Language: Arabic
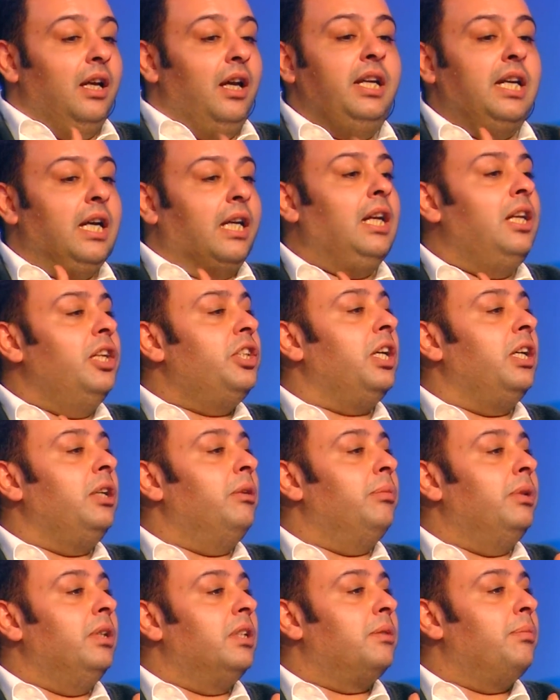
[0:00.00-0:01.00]
هي كل
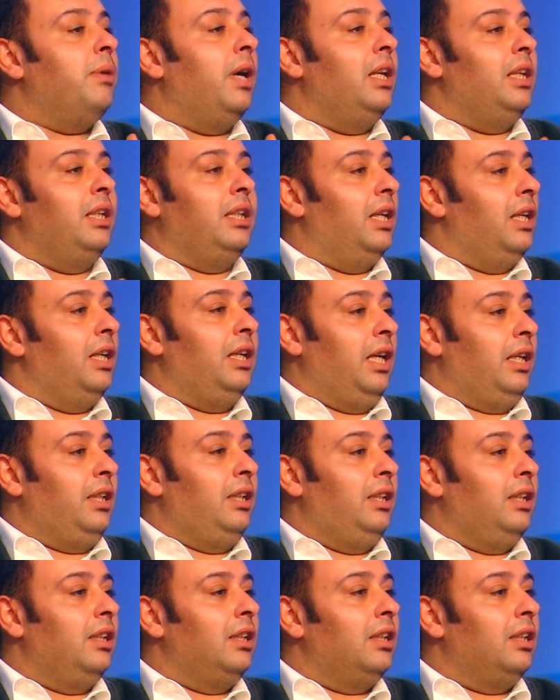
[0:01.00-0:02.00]
شيء بالنسبه لي
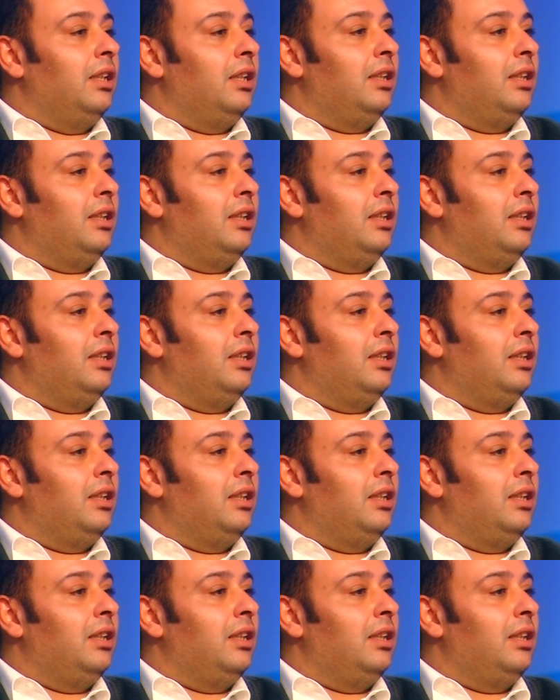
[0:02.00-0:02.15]
يعني